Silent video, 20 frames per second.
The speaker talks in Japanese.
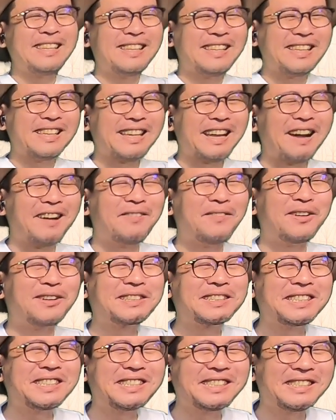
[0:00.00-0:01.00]
いや、もう
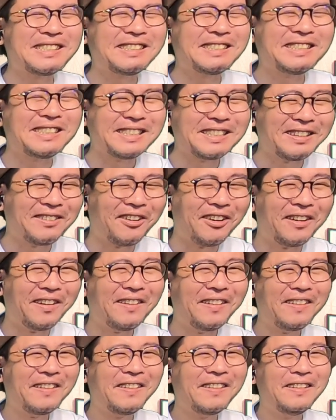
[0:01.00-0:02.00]
きついよ。
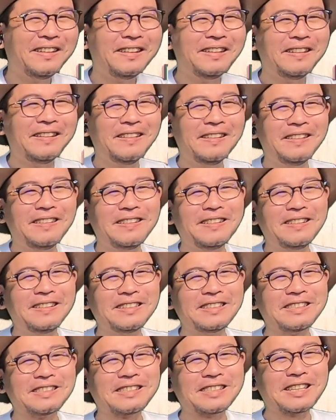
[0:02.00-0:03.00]

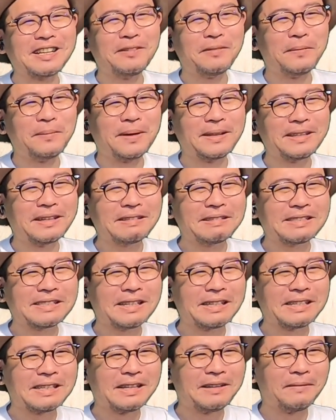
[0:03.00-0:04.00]
しかもまた
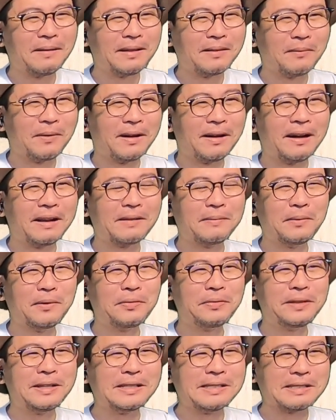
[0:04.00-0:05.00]
鎖が、ま、まあ、あれ持っ
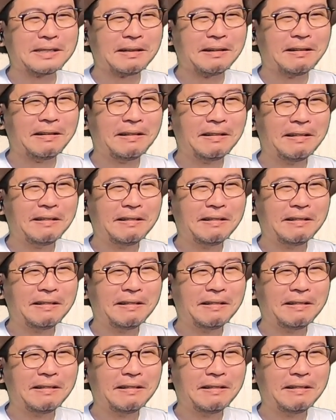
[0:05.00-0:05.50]
てんじゃん。